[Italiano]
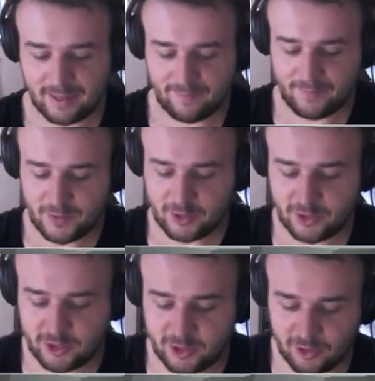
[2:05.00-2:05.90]
torcia che lo
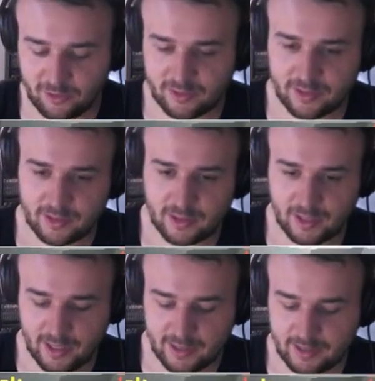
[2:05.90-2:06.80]
faremo nel
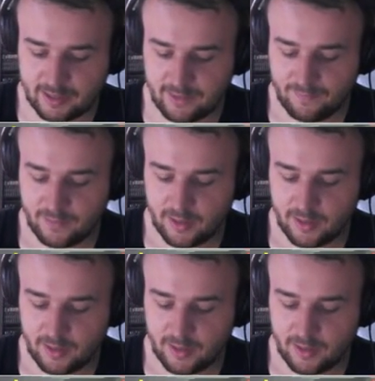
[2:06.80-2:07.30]
nether.